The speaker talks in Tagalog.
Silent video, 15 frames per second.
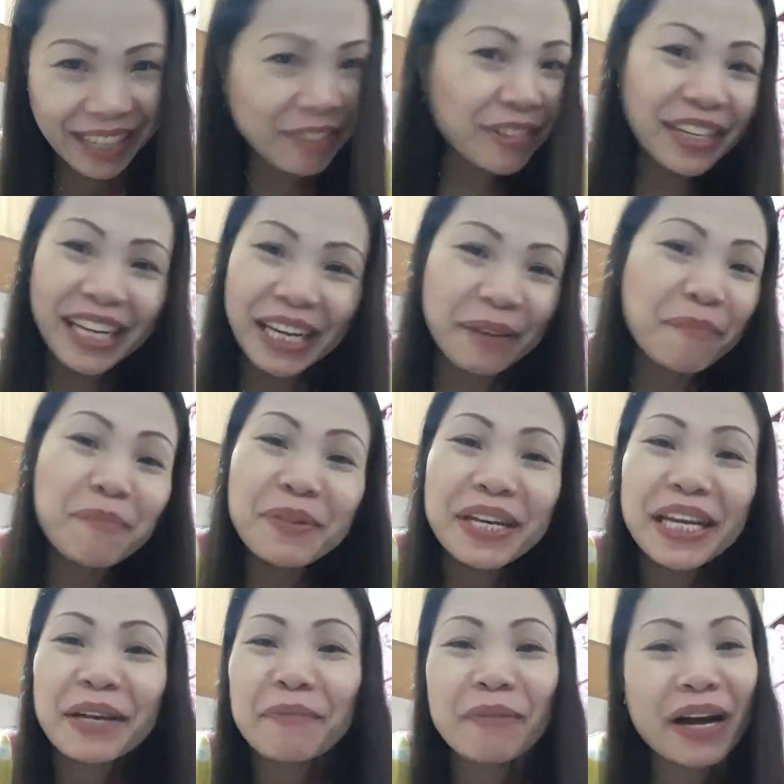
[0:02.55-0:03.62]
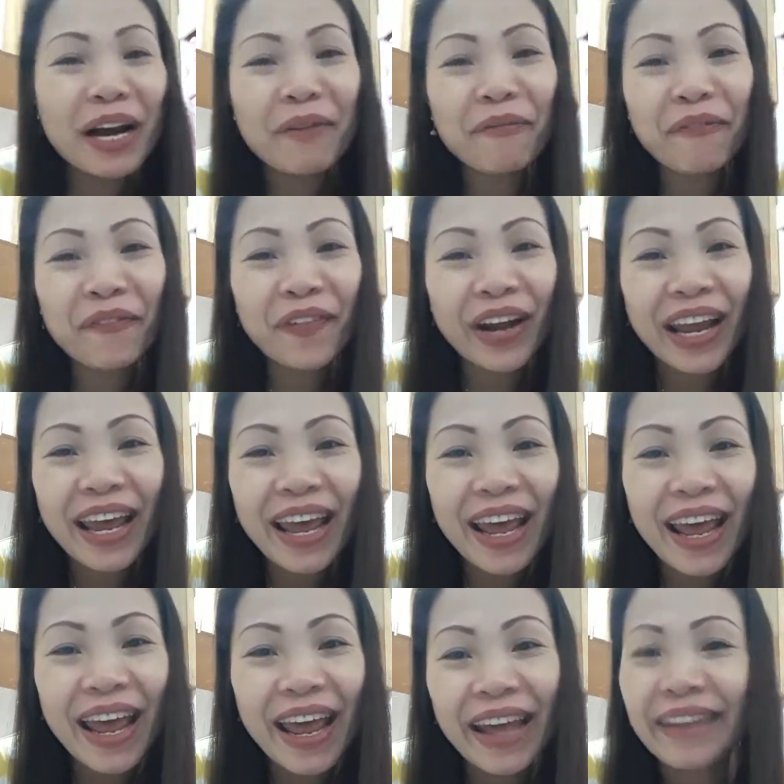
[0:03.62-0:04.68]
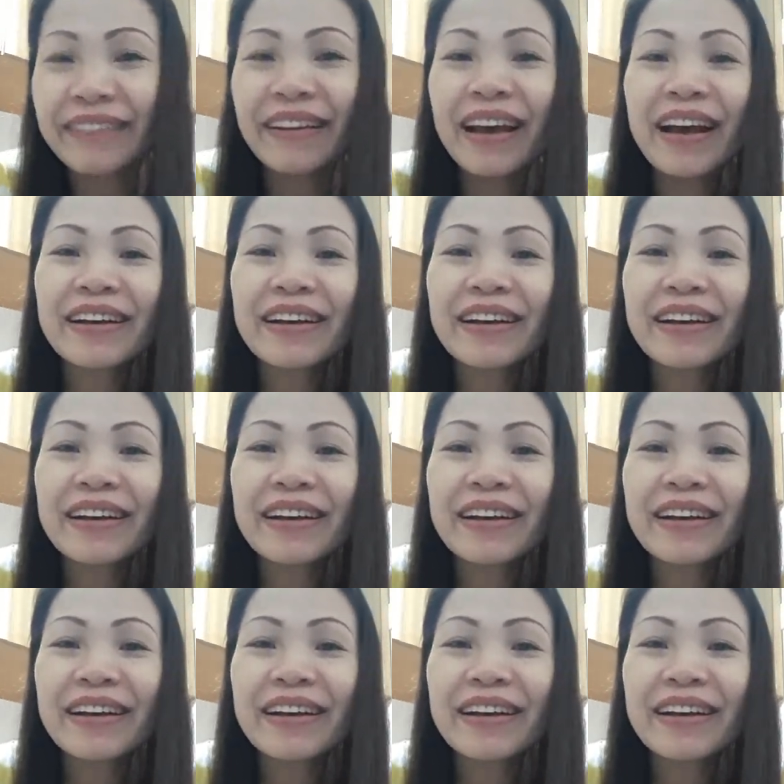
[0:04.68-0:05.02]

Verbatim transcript: good evening mga friend.